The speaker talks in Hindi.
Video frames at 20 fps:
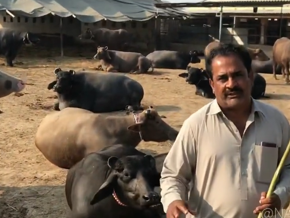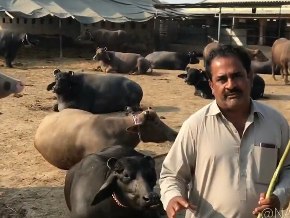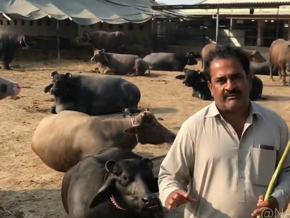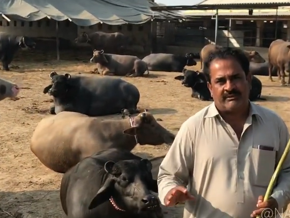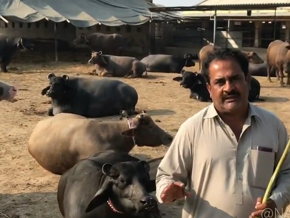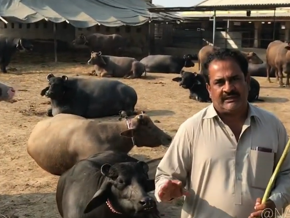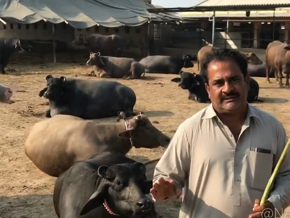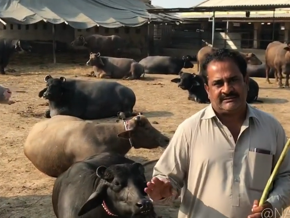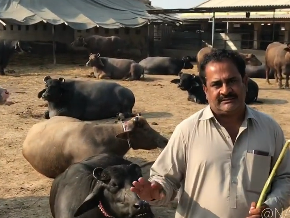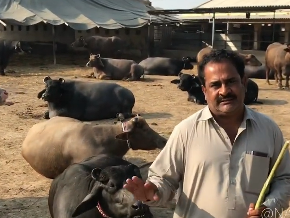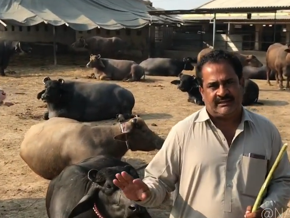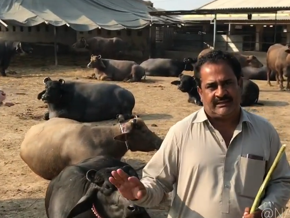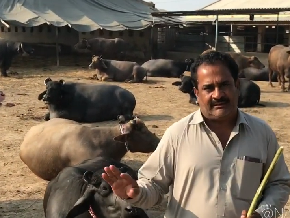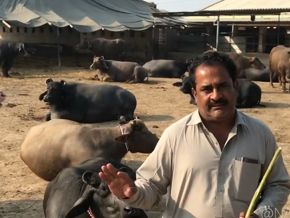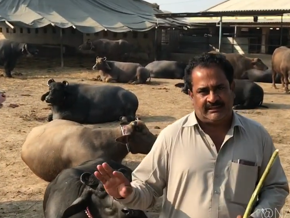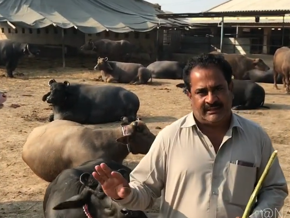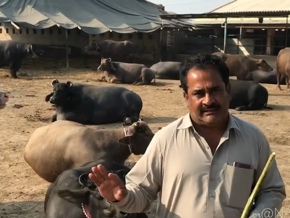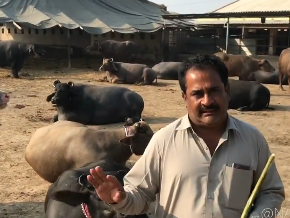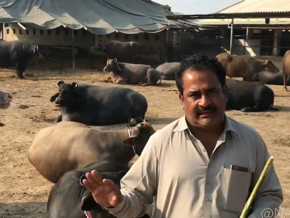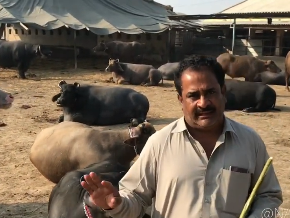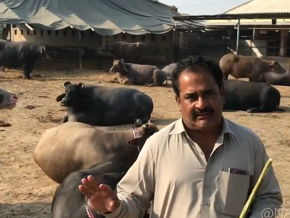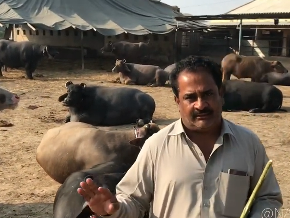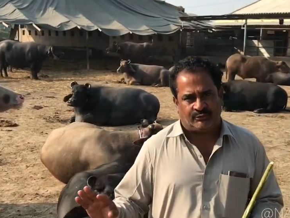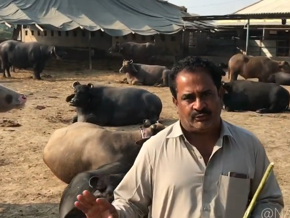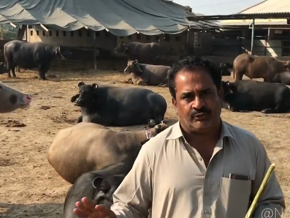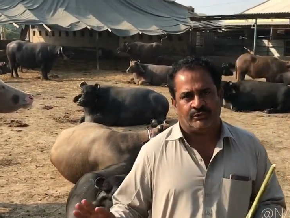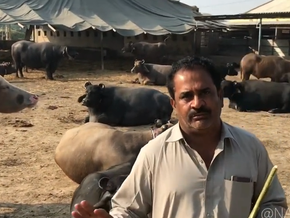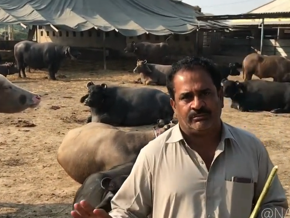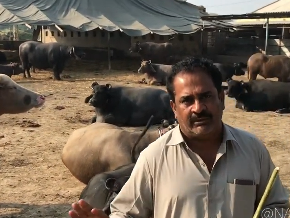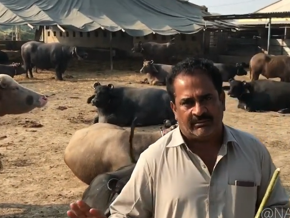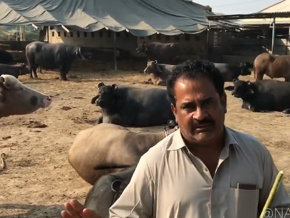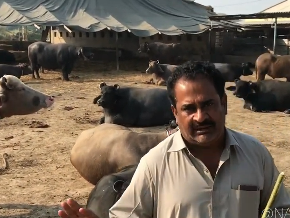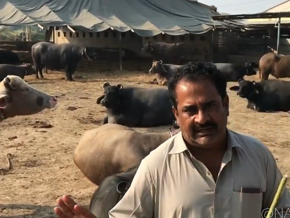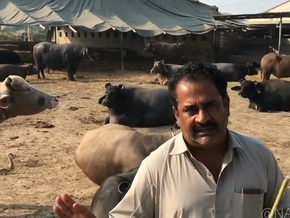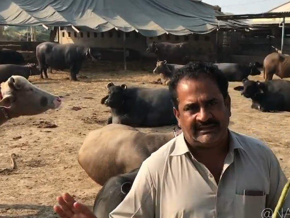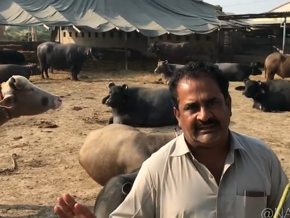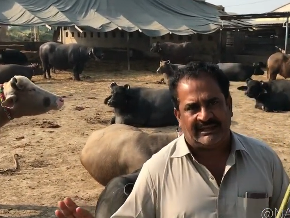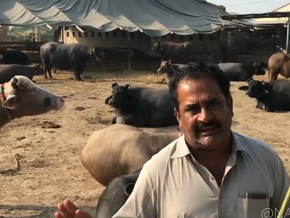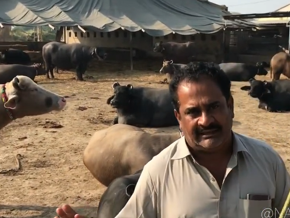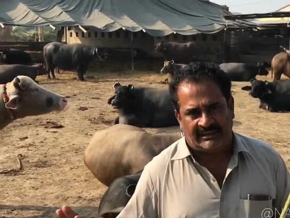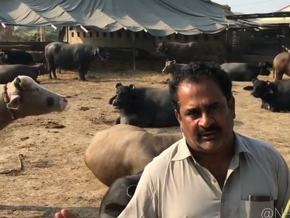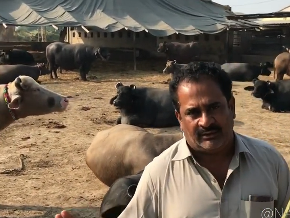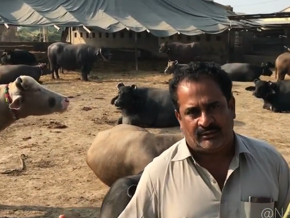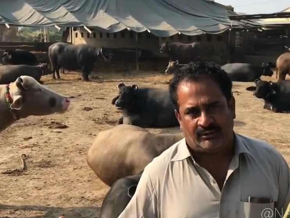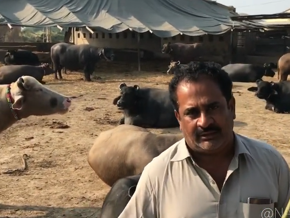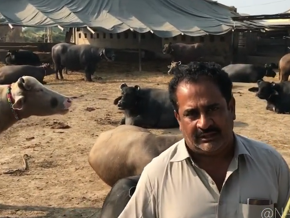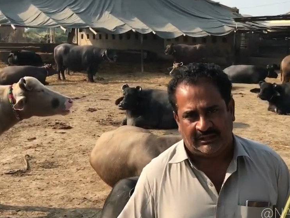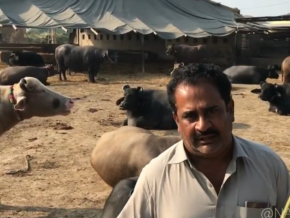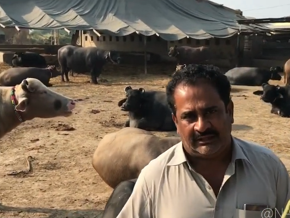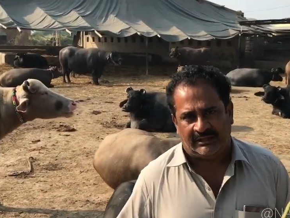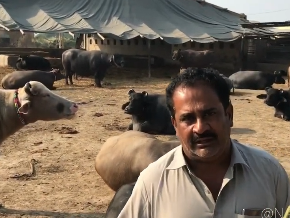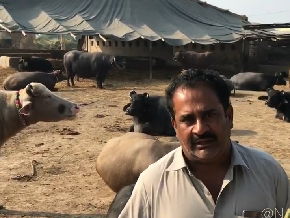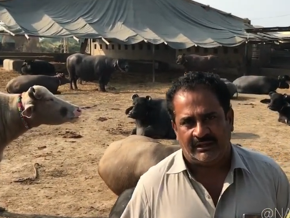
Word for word: में इससे ज्यादा दूध में भले ज्यादा होंगी